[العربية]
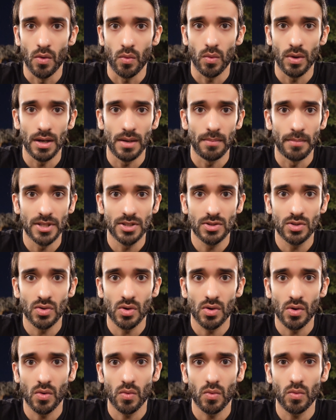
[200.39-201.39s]

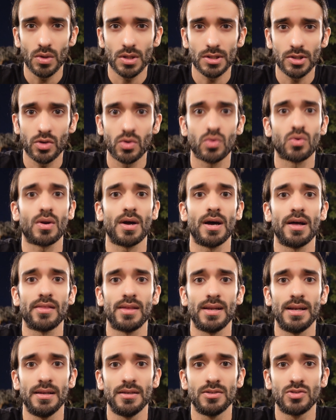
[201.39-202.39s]
والمتو والطيور هذه
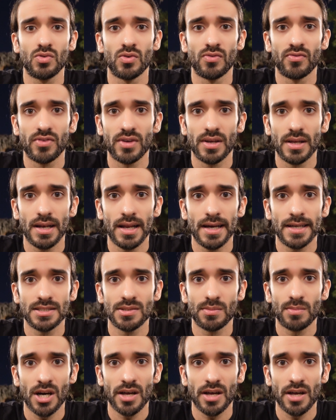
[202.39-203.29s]
اللي تكون فيه الحجم